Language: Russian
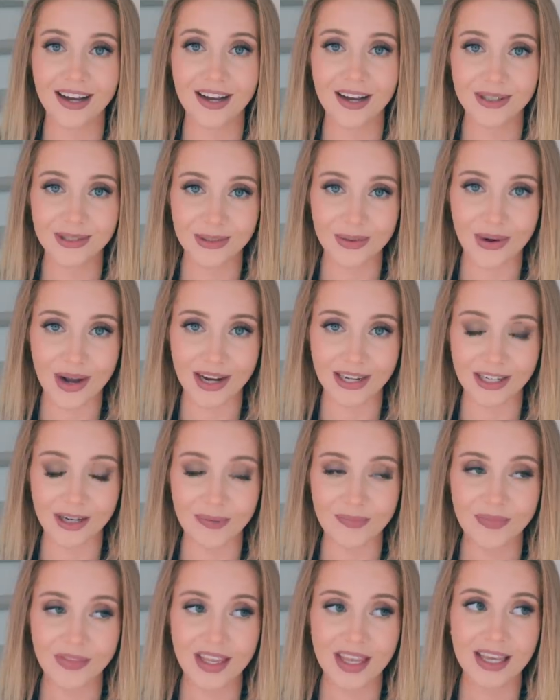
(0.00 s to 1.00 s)

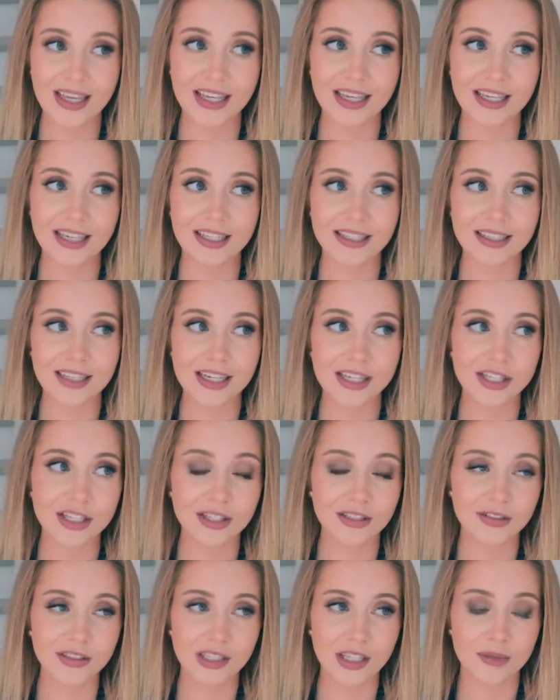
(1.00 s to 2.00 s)
актуально. И также
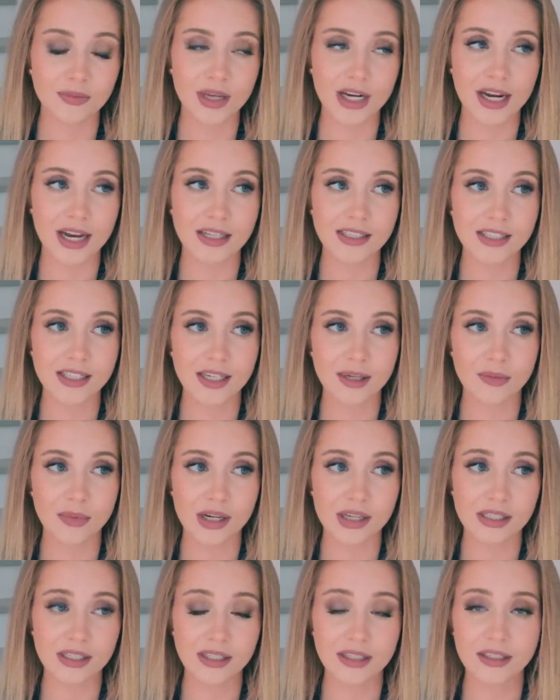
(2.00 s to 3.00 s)
не все американские
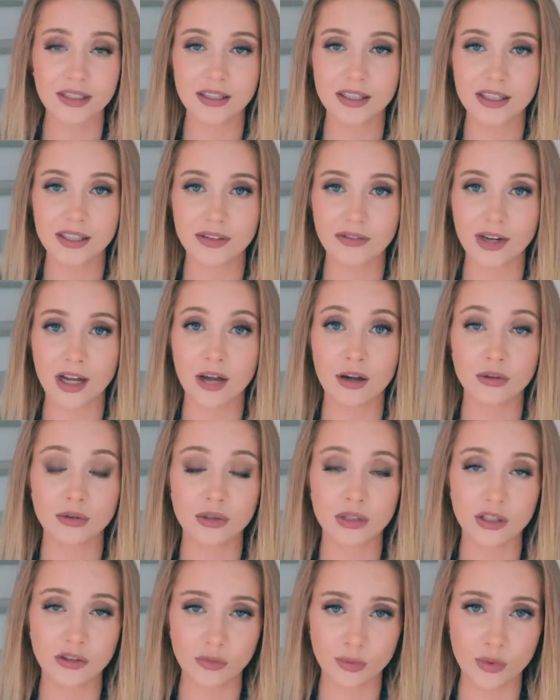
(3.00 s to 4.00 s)
магазины
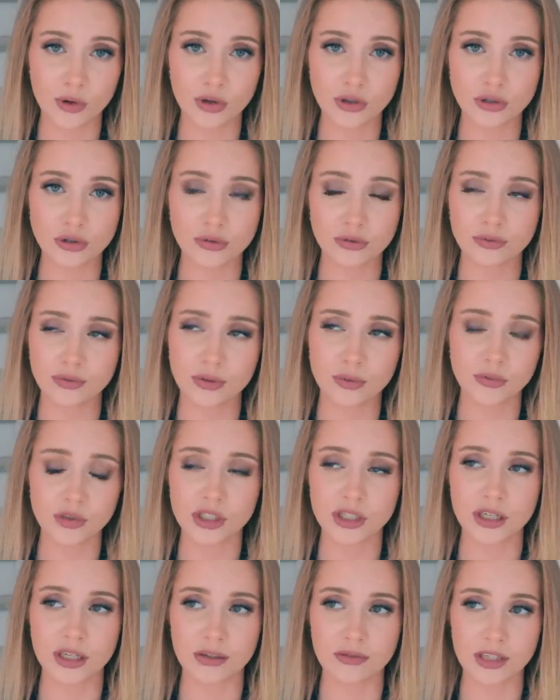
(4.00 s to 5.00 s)
доставляют и в Польшу, в том
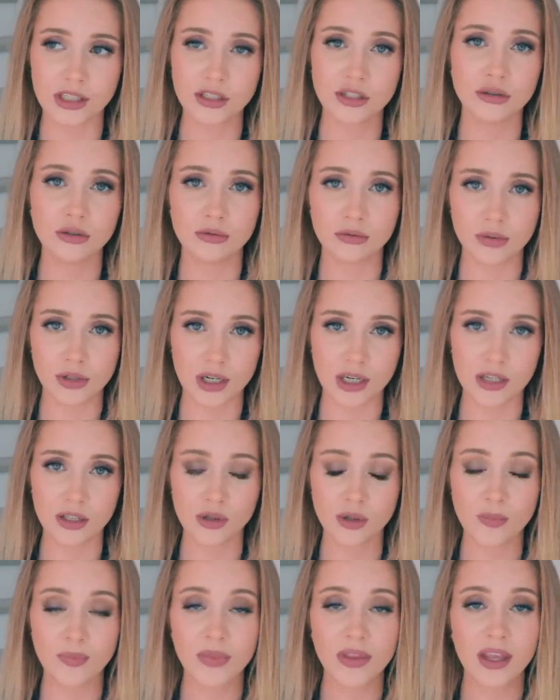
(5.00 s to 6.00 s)
числе и в Россию, в
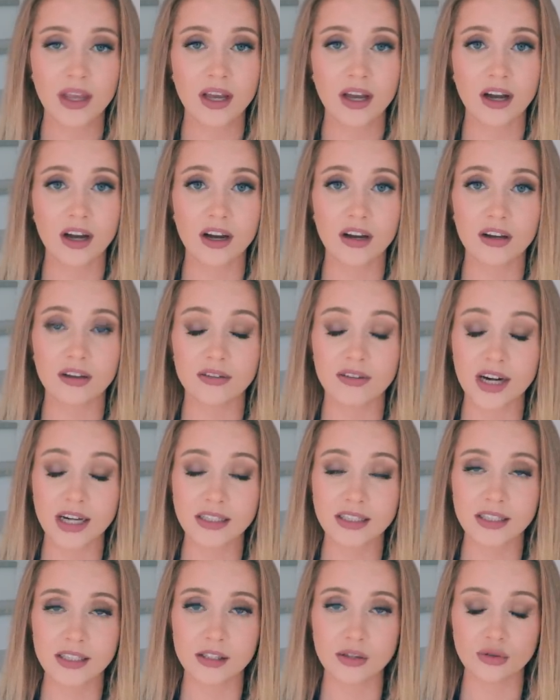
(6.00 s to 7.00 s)
Украину, а, в
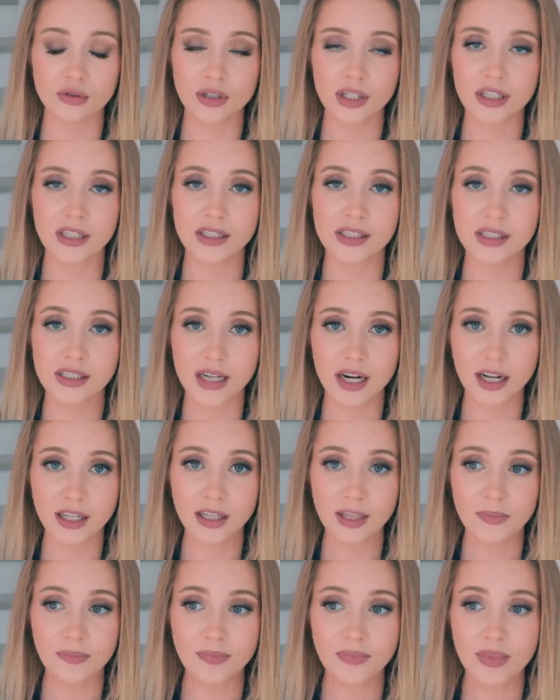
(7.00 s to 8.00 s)
разные другие
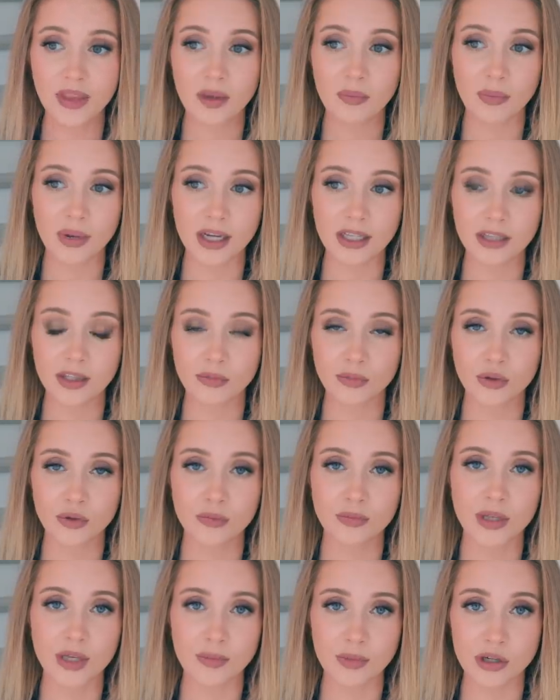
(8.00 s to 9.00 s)
страны, поэтому
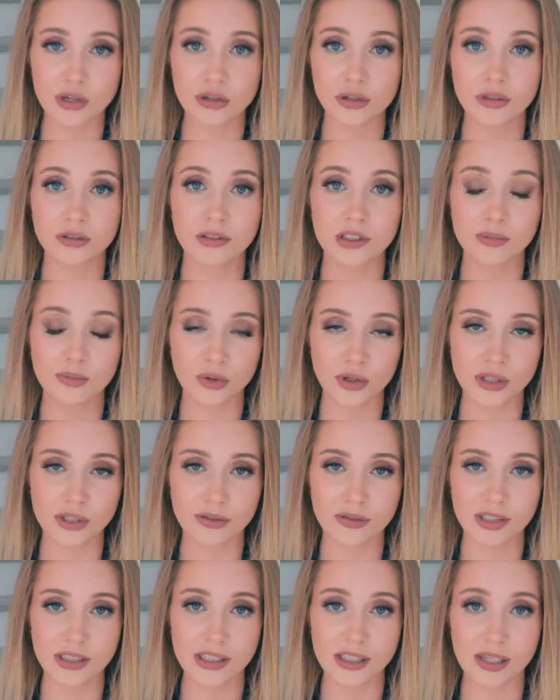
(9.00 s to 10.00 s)
мне пришлось
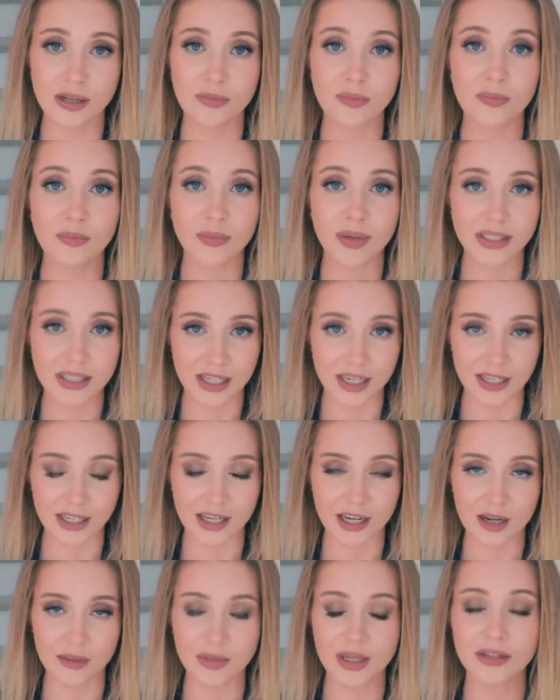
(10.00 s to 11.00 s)
воспользоваться
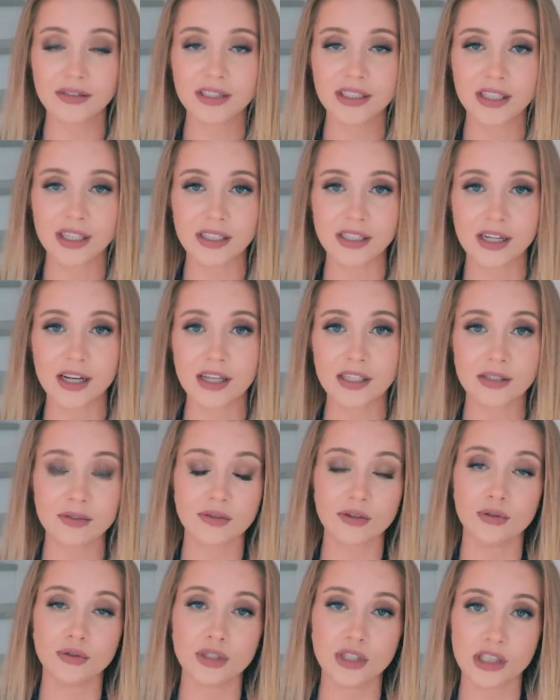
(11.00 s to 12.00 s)
посредником. Я всегда
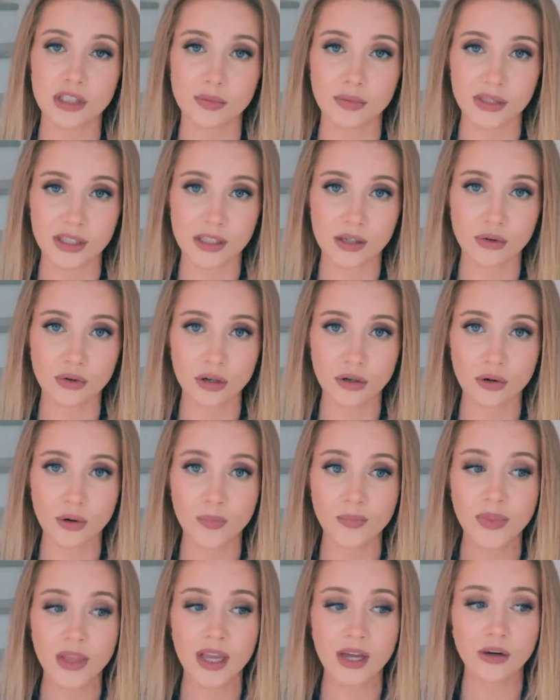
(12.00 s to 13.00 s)
заказываю через
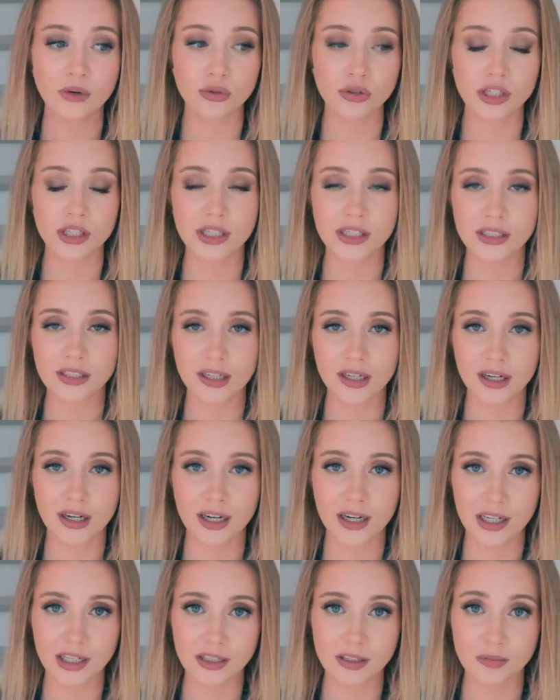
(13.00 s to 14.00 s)
бандерольку, уже
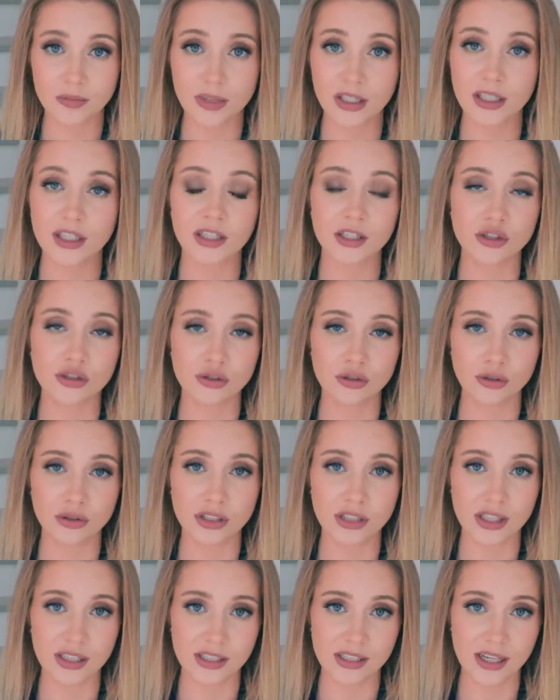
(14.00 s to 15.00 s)
несколько лет, мне есть что
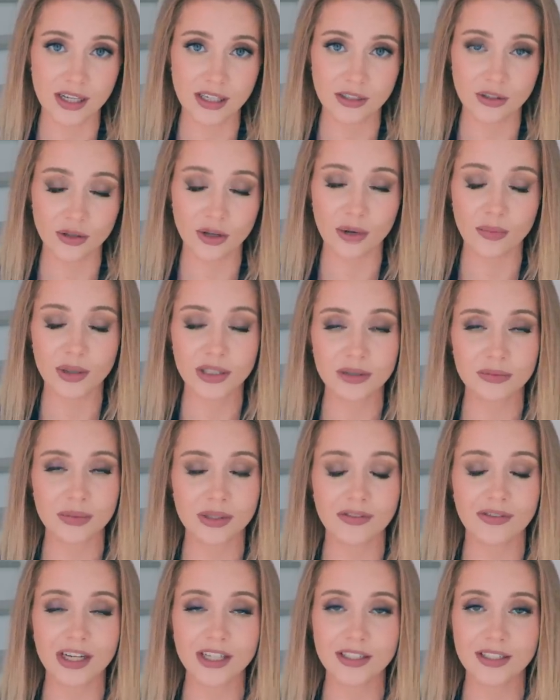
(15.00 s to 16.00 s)
сказать, но об этом
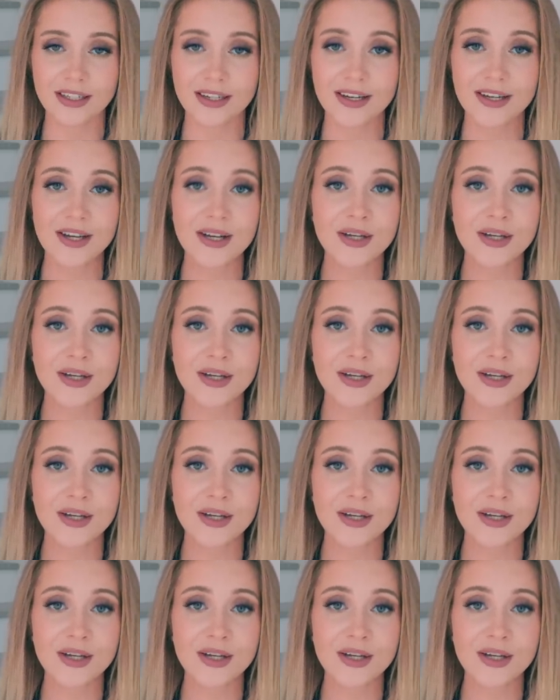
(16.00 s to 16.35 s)
давайте